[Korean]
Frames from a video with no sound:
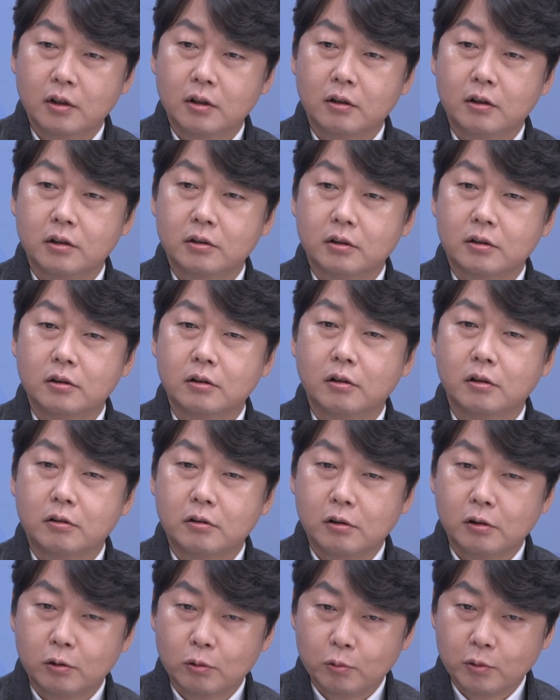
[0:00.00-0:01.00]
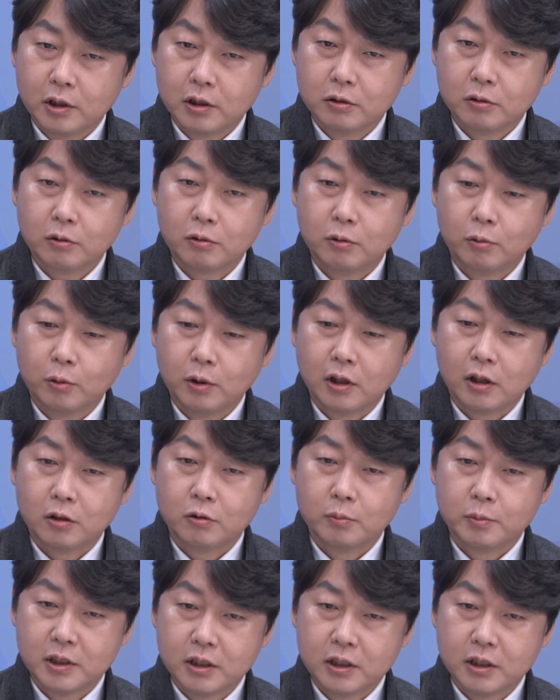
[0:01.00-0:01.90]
그래서 그것들을 통해서 교회가 좀